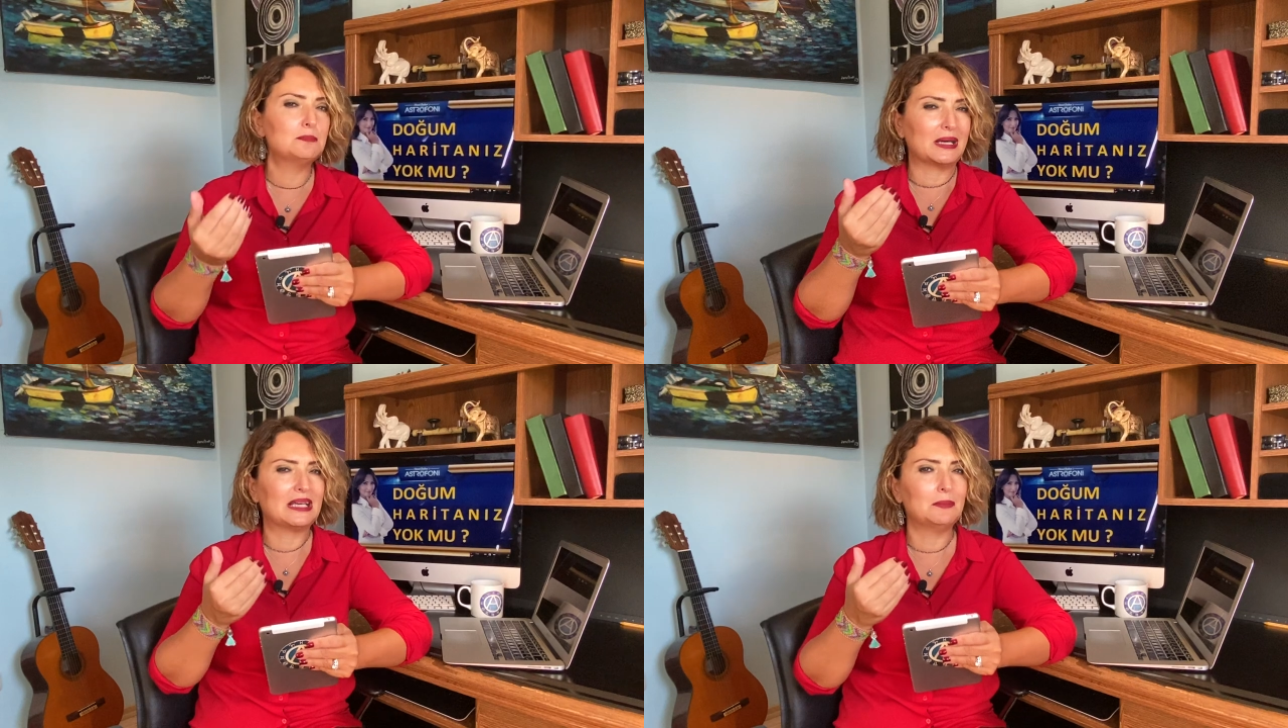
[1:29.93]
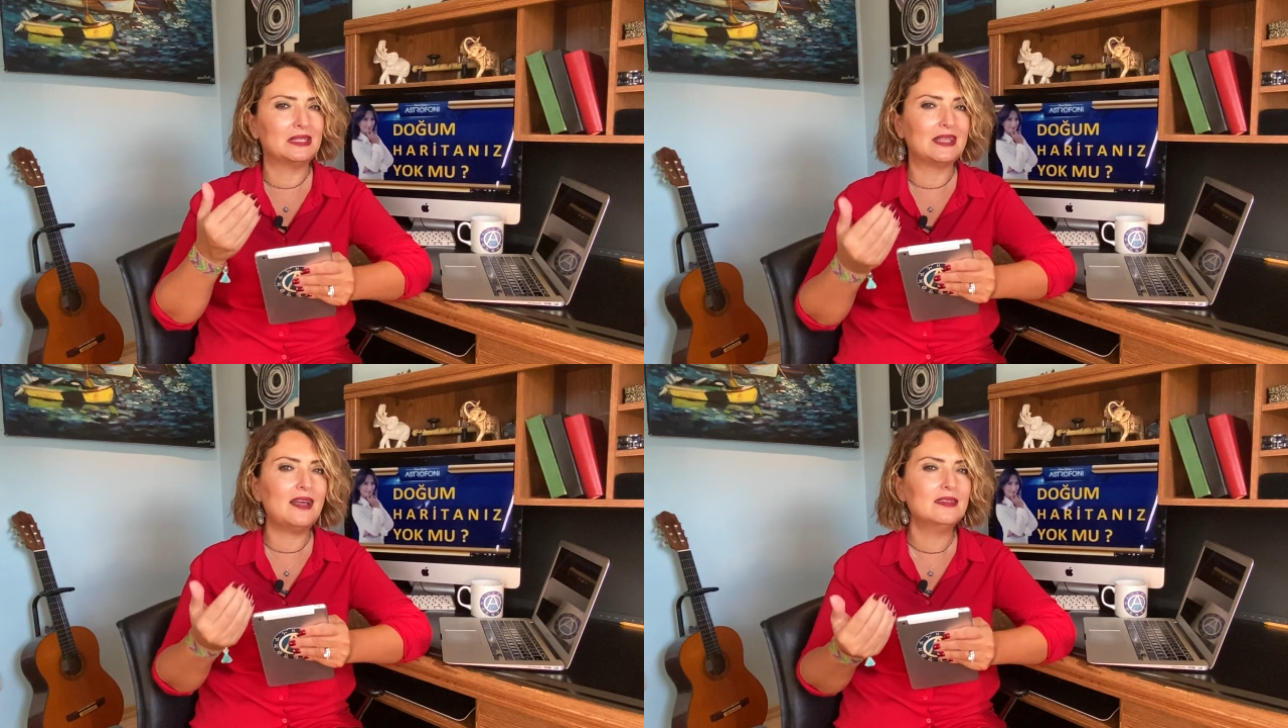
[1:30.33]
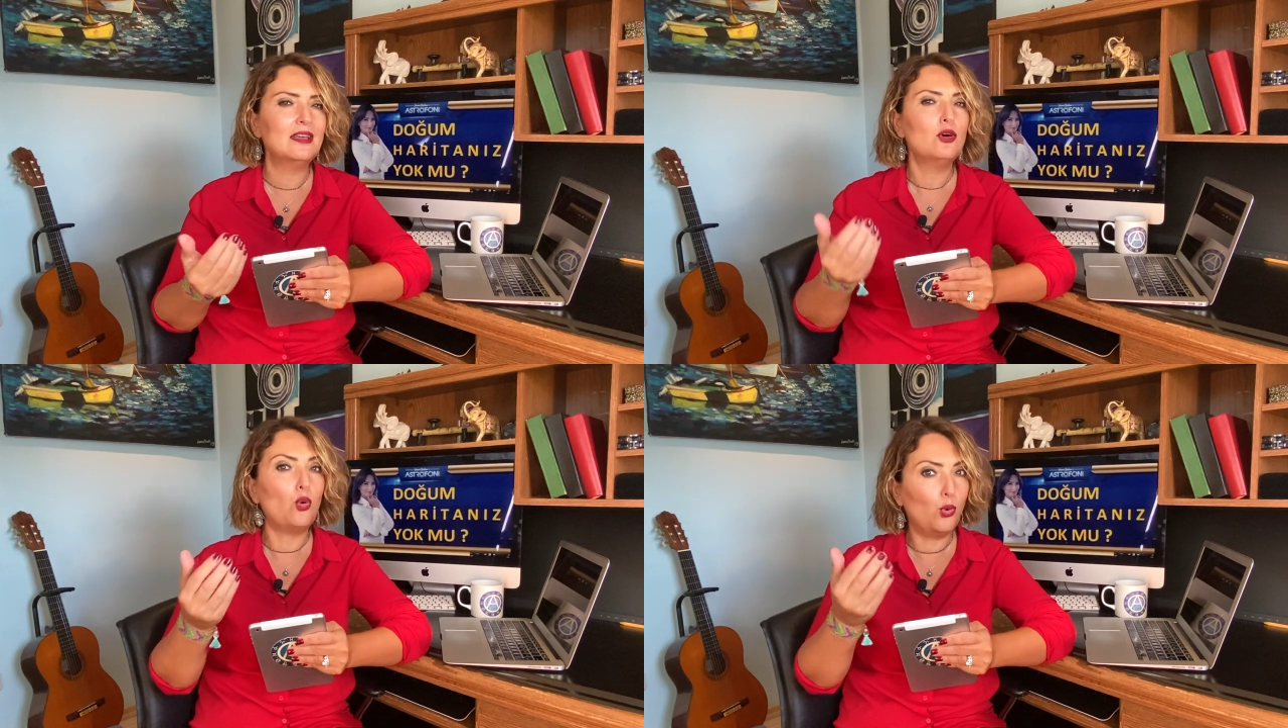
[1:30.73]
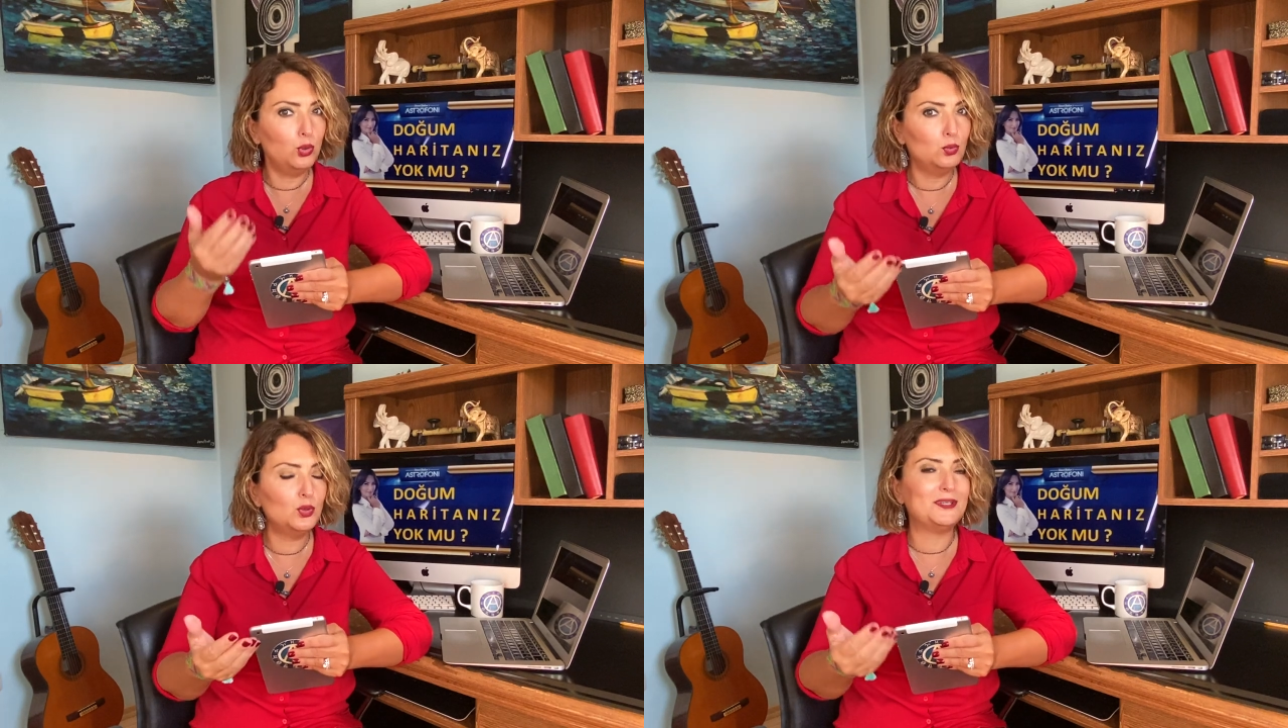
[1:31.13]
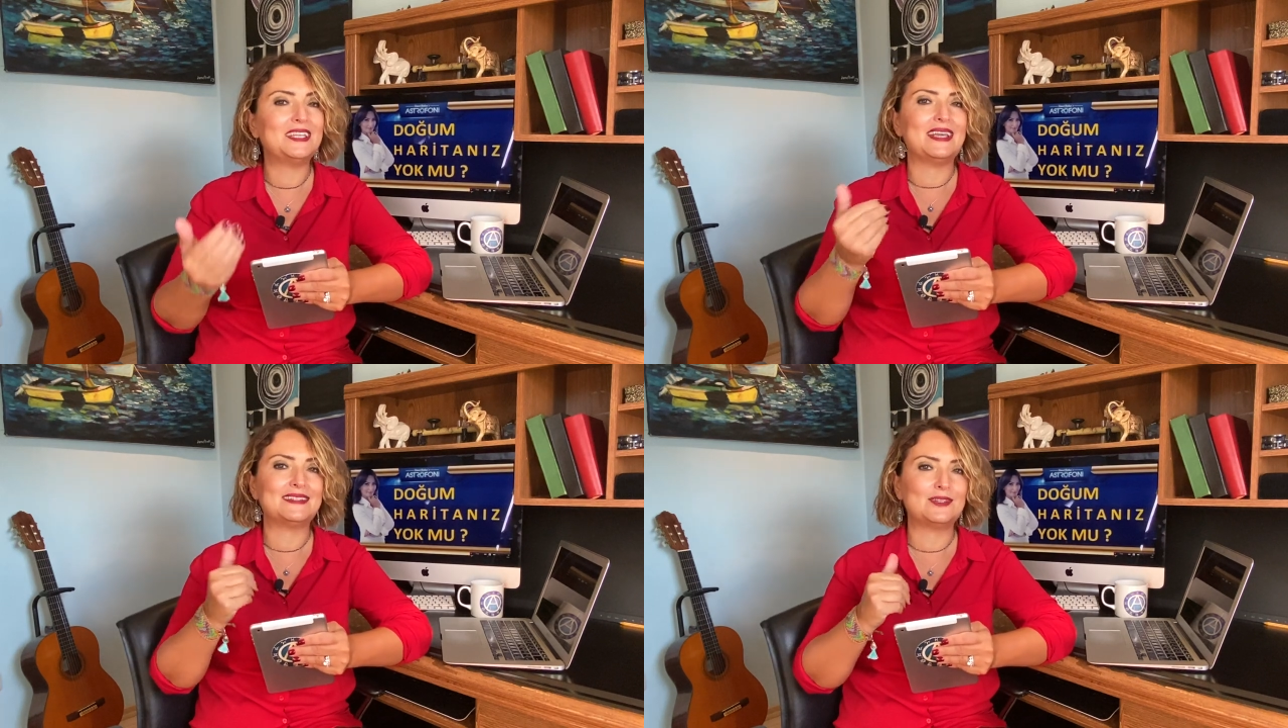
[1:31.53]
bakımından olumlu bir
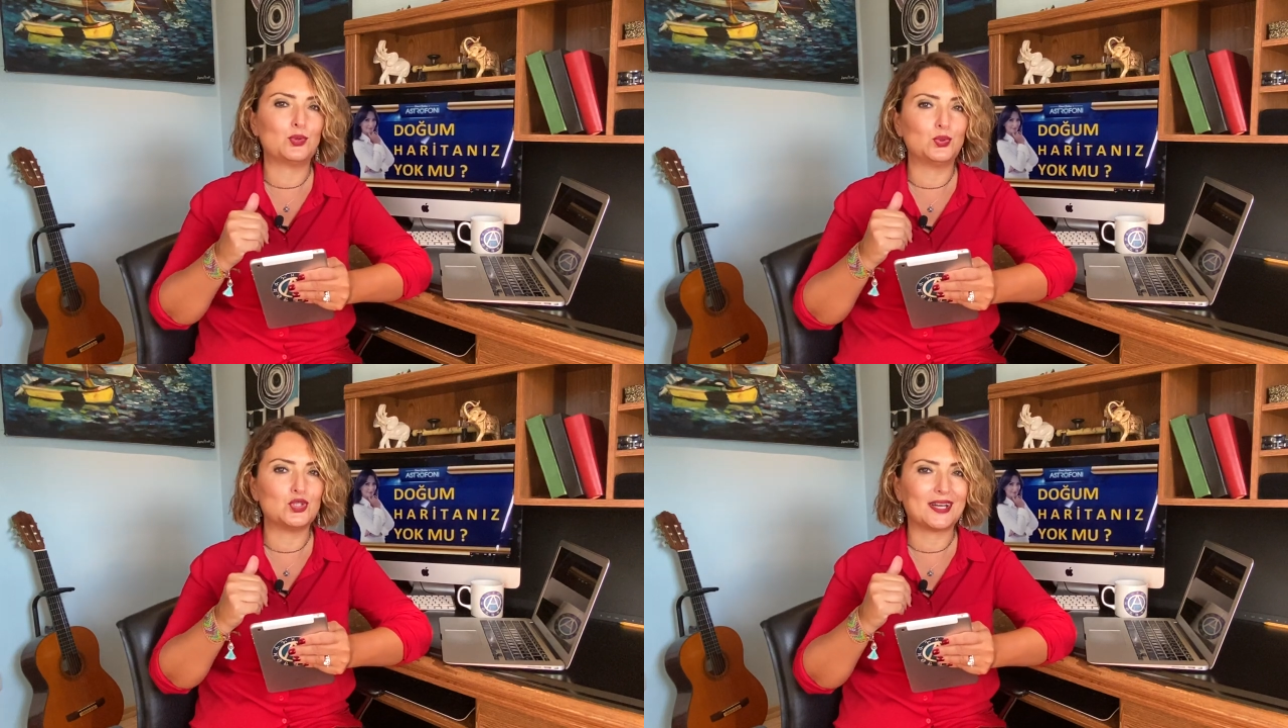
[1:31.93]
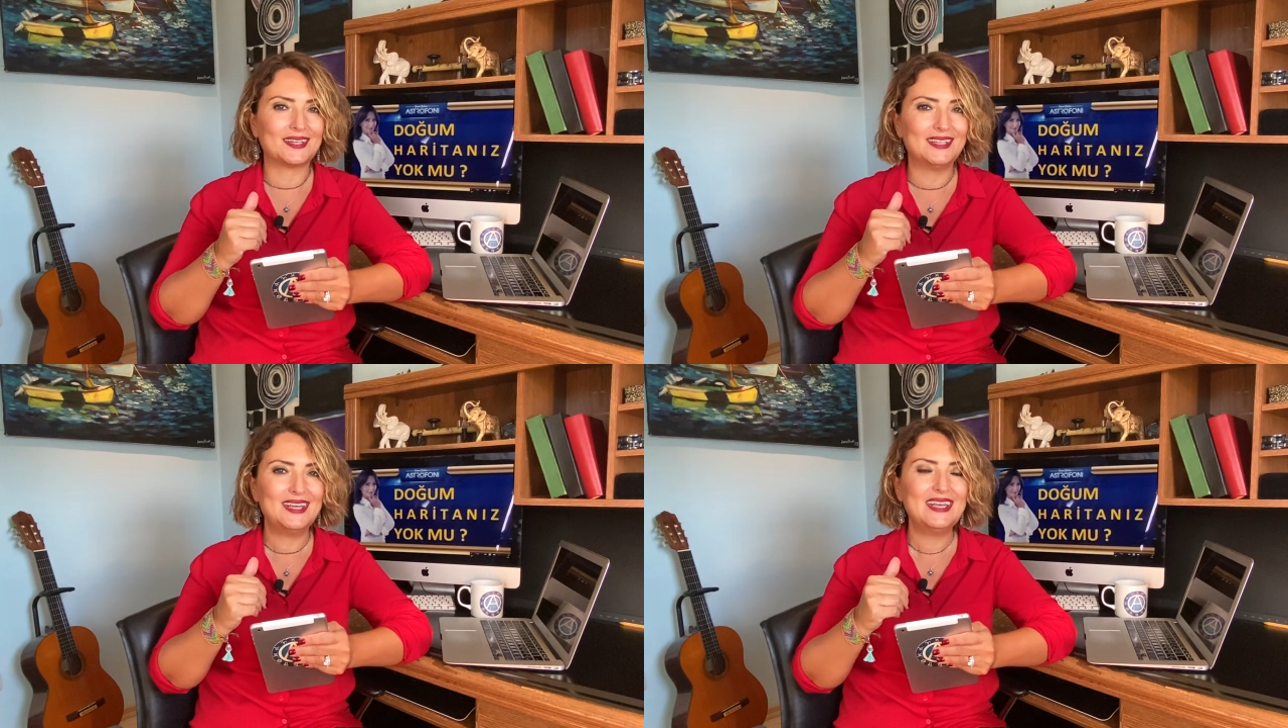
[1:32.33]
tesir olacak.